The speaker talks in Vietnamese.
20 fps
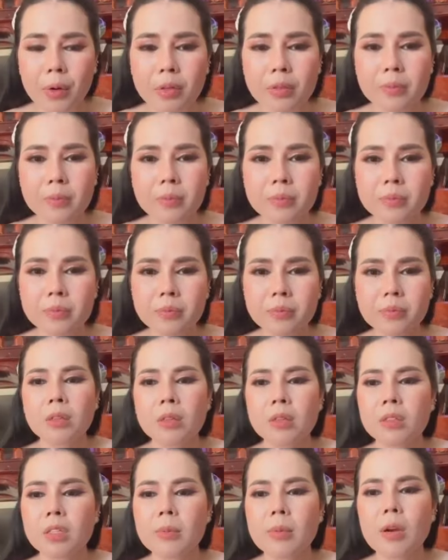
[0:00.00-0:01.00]
ổn
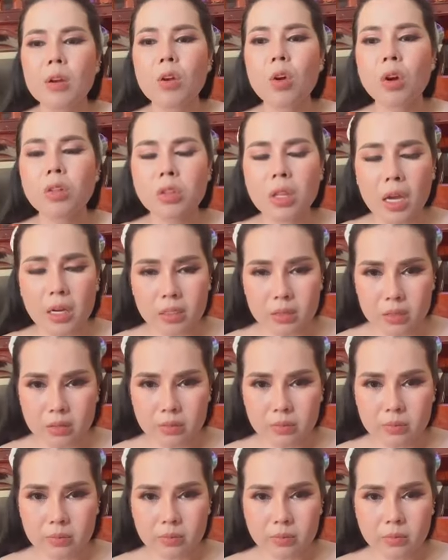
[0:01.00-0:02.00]
nhom ai quật từ
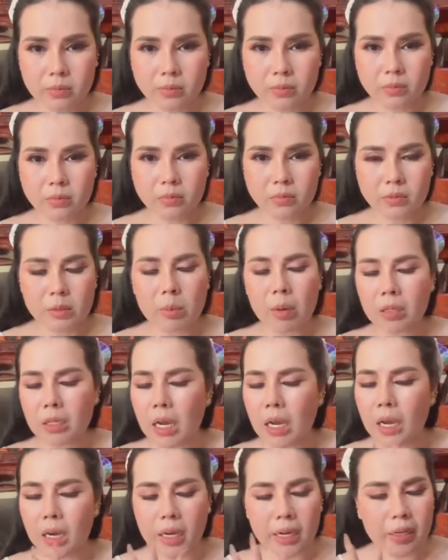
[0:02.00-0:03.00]
nhom bắt
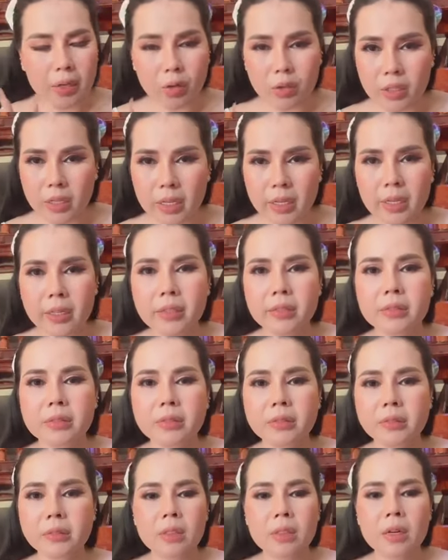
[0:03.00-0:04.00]
khăng ai quật tề
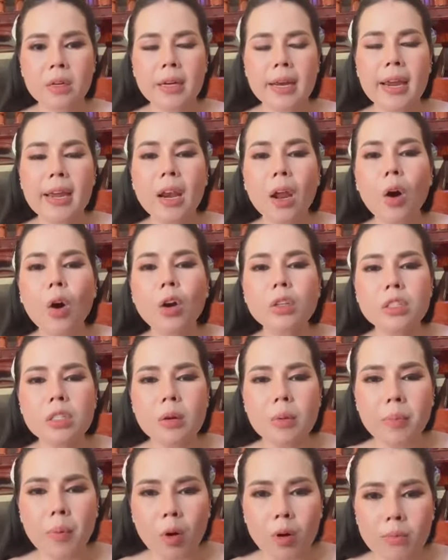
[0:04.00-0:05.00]
cây lọ
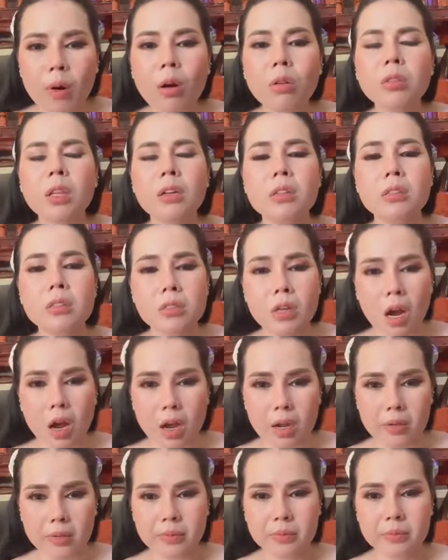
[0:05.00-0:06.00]
chưa bốn bong tới cho
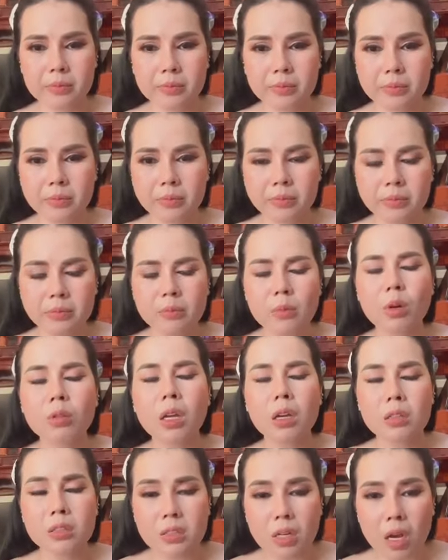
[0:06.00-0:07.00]

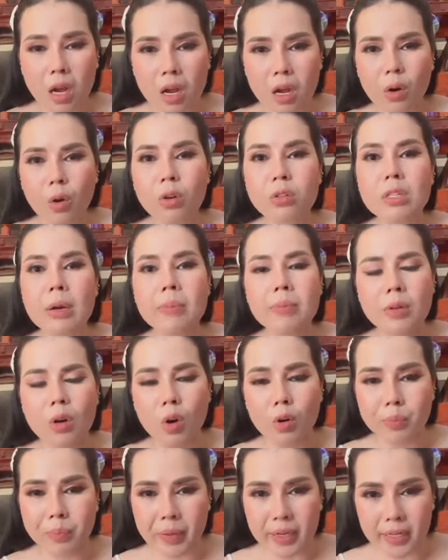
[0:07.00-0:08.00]
ôn trăm
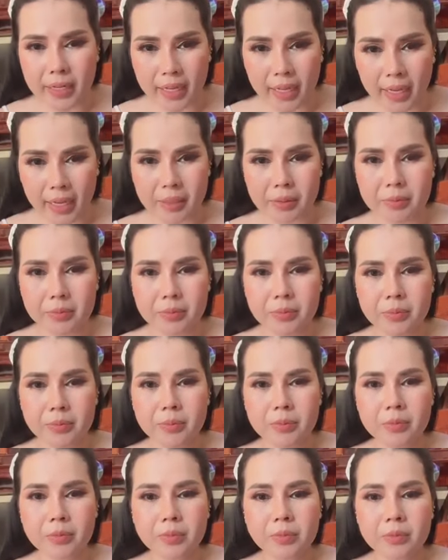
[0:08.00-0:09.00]
côn pi nè
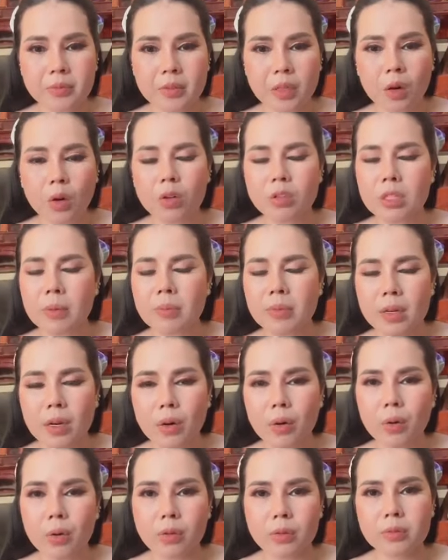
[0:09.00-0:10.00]
ôn trăm
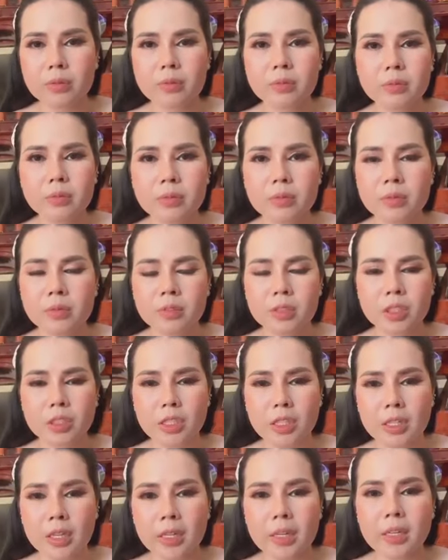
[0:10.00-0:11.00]
côn
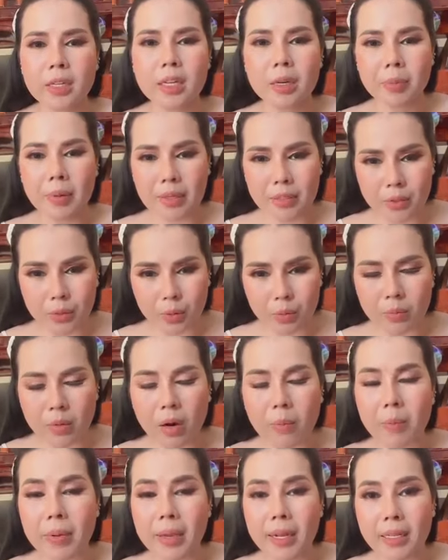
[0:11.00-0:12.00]
chỉ Kelly nó phải dụ
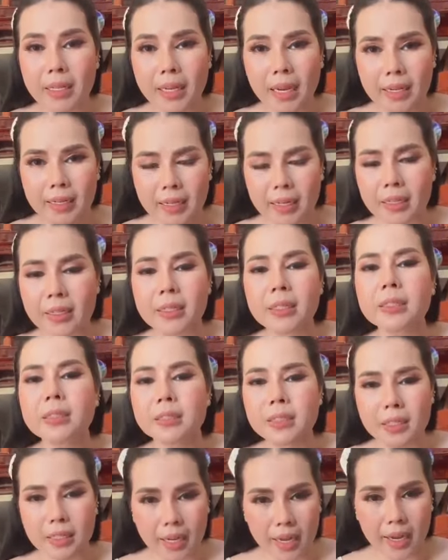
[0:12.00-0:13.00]
bỏ miên thằng này nắng cười
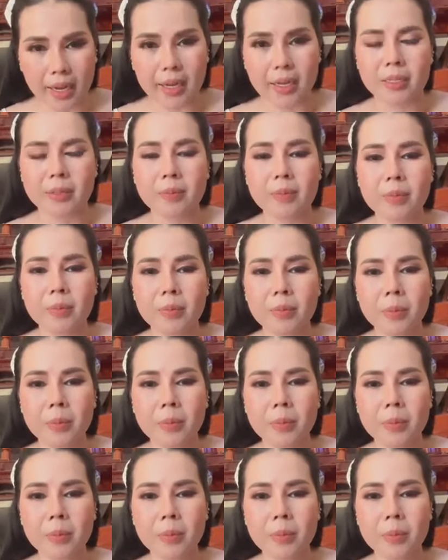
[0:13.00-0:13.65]
chẳng ai